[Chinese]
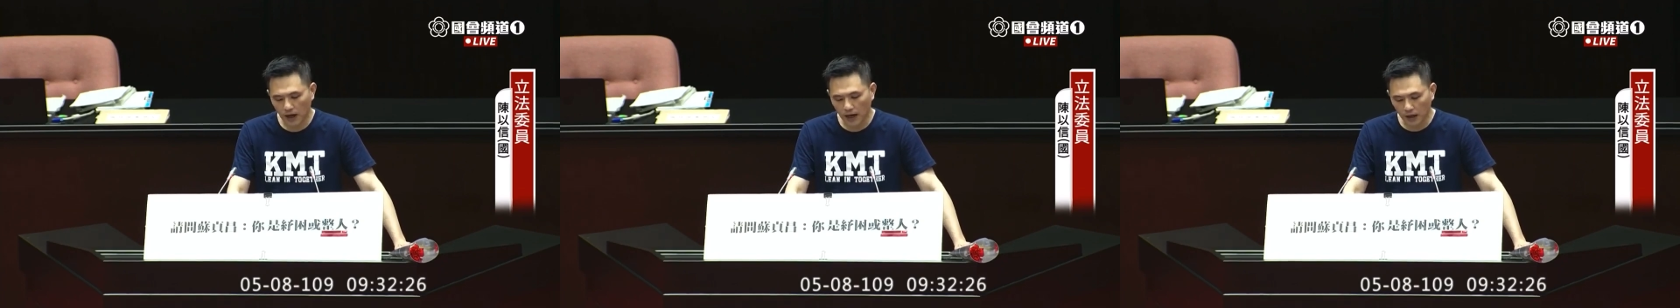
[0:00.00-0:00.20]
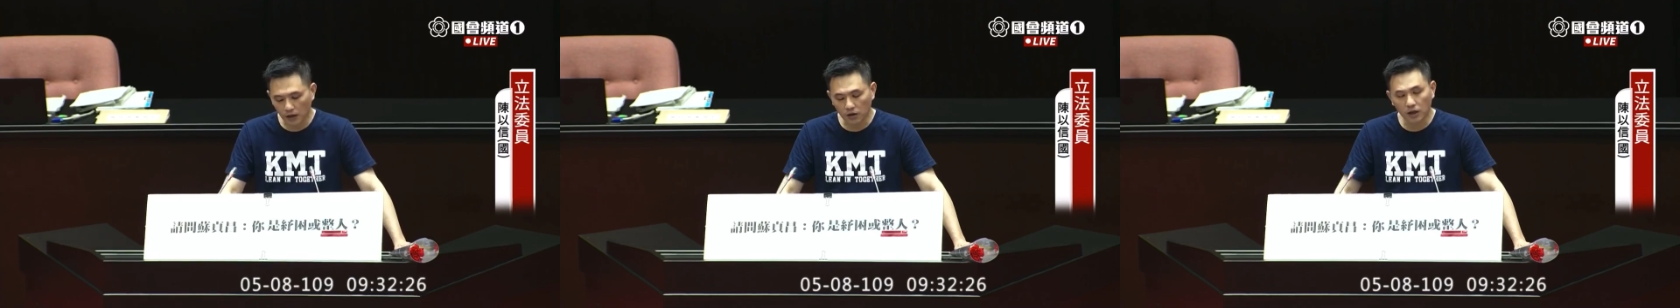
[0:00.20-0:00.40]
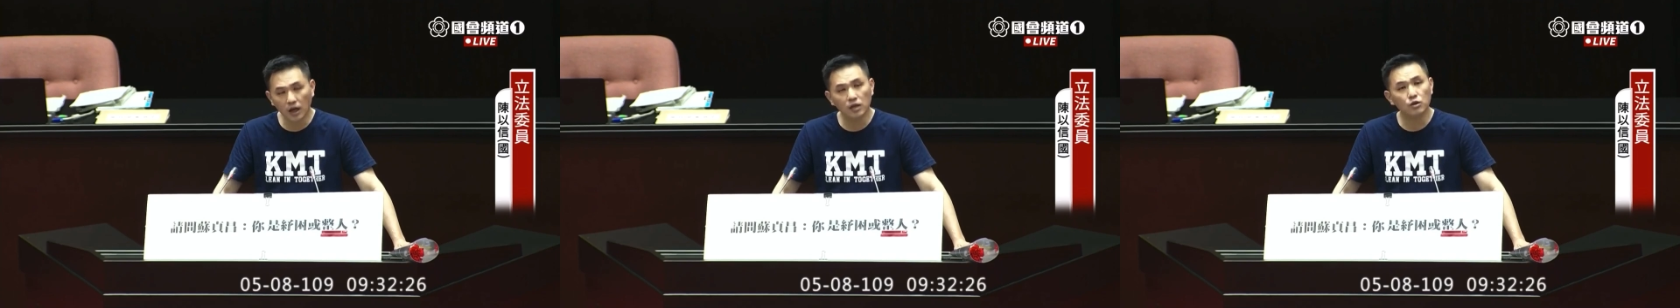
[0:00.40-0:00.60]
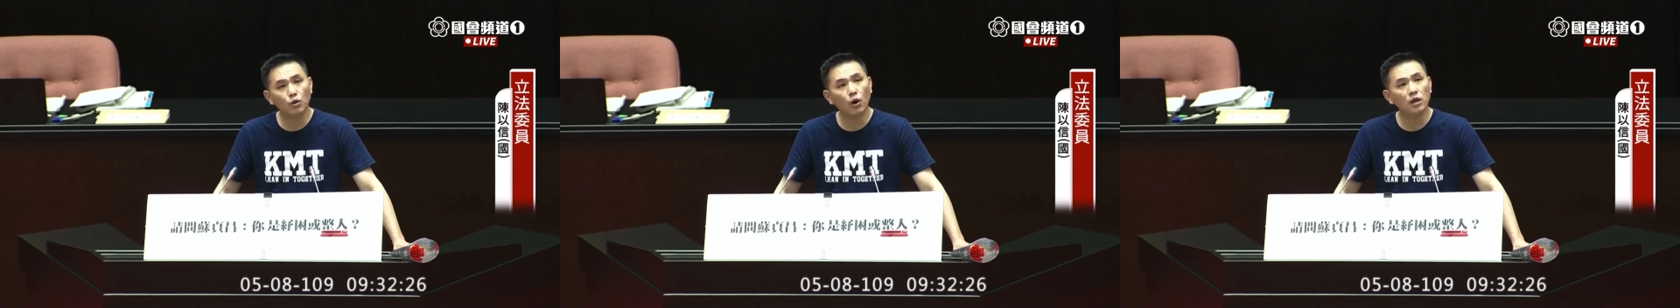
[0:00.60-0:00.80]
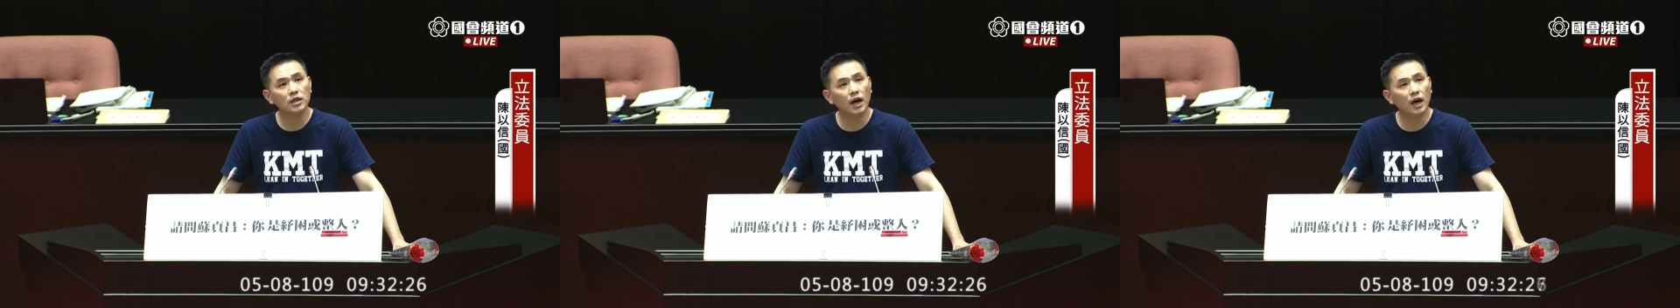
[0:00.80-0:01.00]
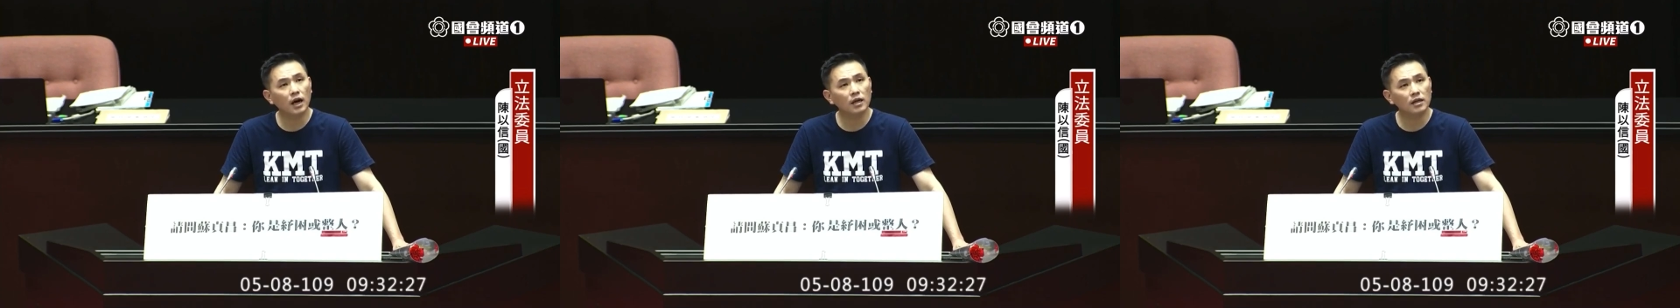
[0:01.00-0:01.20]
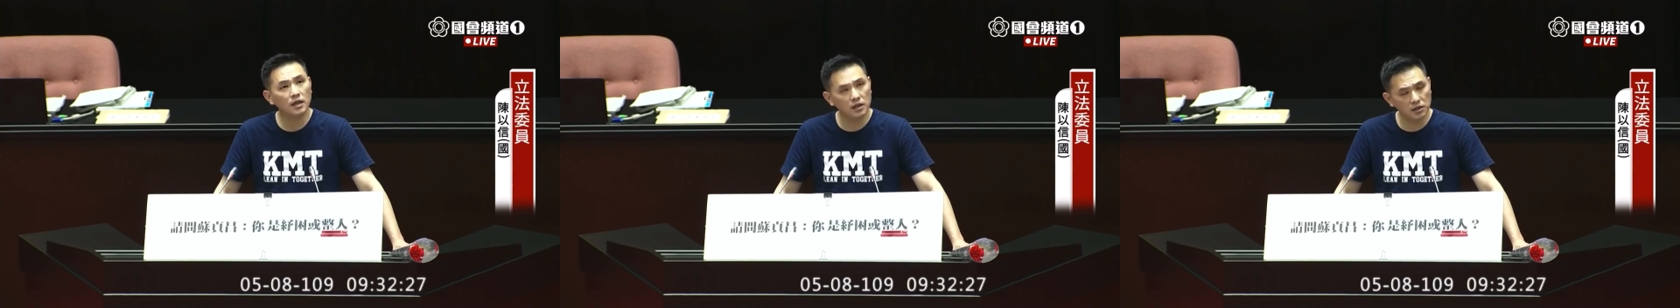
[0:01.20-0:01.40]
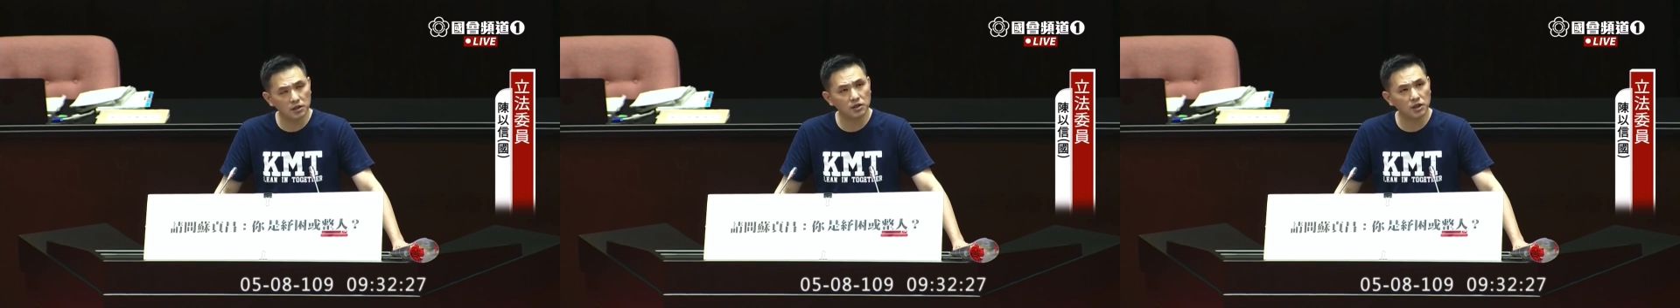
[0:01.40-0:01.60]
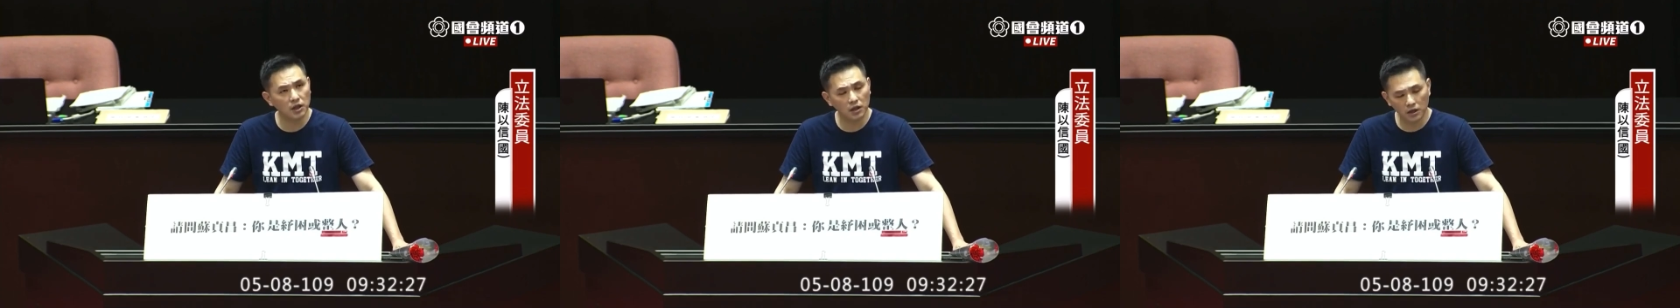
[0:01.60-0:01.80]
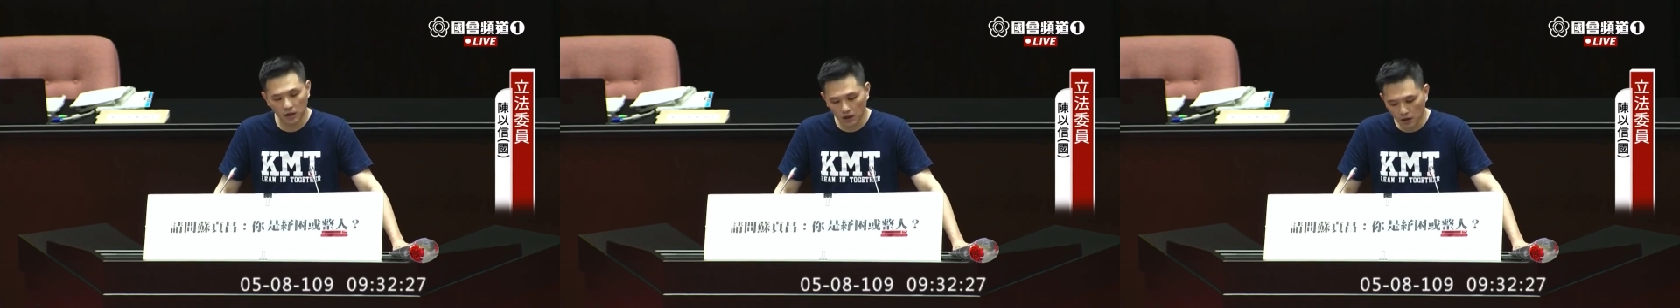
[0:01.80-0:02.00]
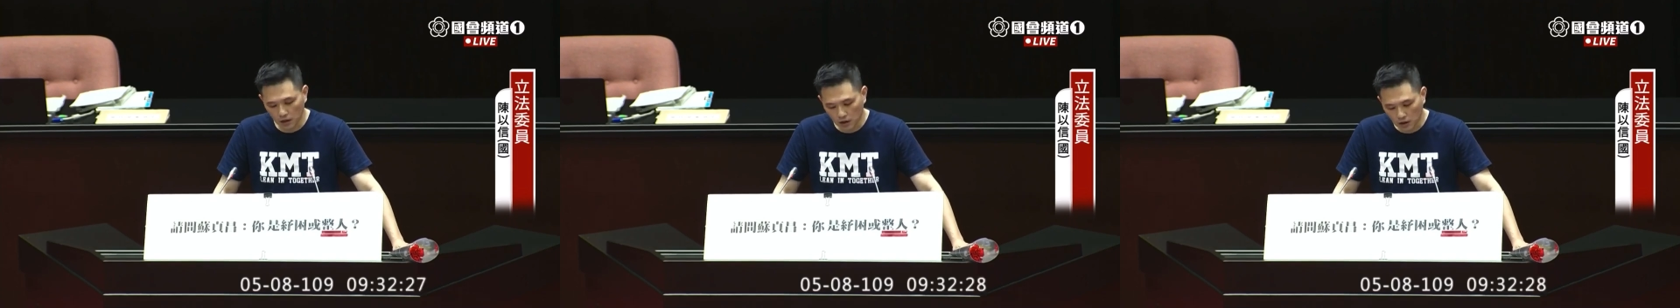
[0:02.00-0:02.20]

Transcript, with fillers: 还有更多的例子是。